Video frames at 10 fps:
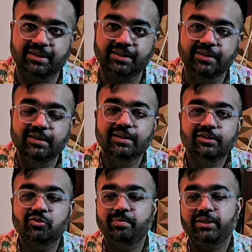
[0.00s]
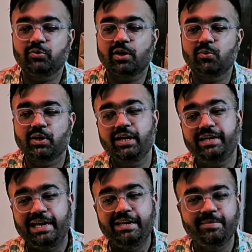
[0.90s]
तो मैं तो कहूँगा दिल्ली में तो
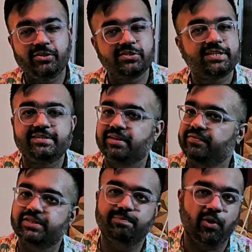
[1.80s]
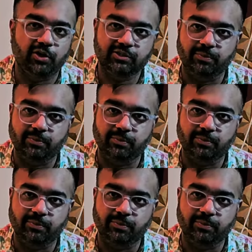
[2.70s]
इसकी सर्विस बहुत क्विक है